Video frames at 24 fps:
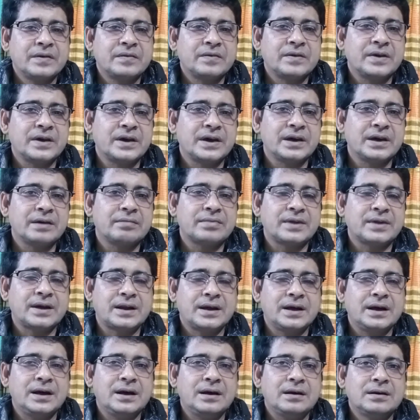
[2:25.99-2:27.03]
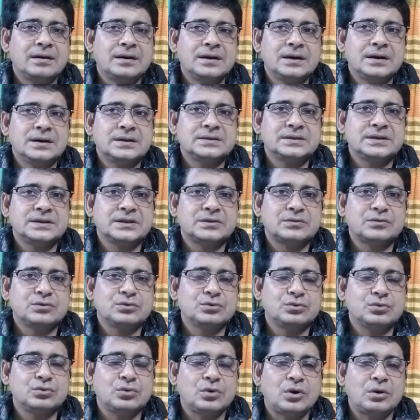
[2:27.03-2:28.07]
যে তারা যেহেতু
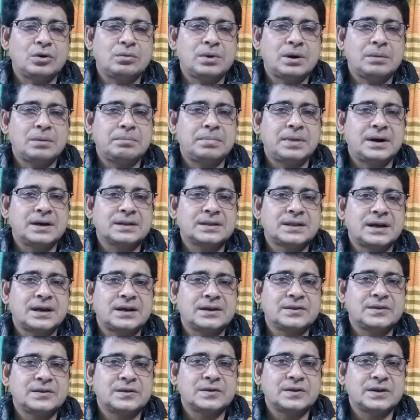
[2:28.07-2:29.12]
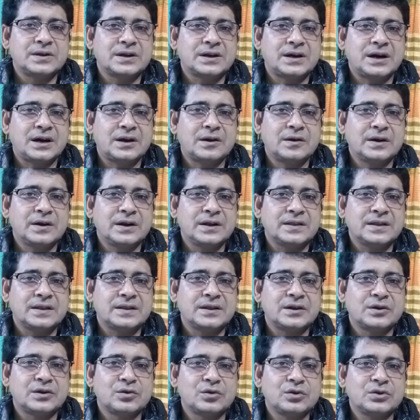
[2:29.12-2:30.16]
অভাব বা দারিদ্রতার কারণে
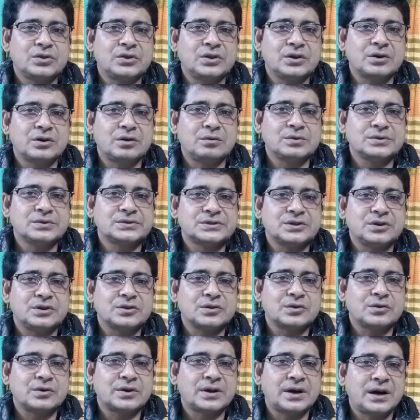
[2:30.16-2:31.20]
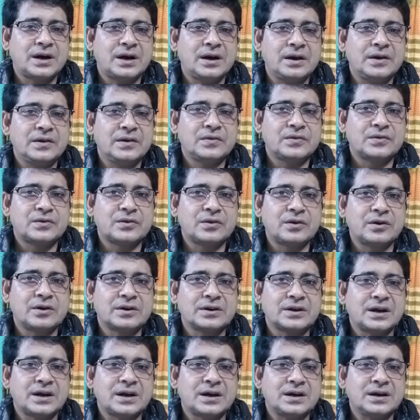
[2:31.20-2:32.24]
তাদের নৈতিক অবস্থা অতটা স্ট্রং
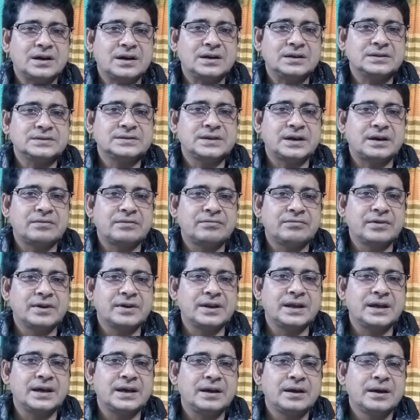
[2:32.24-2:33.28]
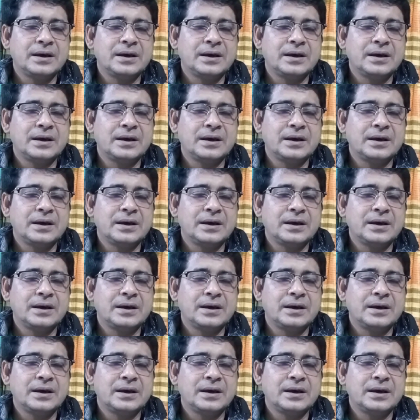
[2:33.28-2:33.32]
না যার ফলে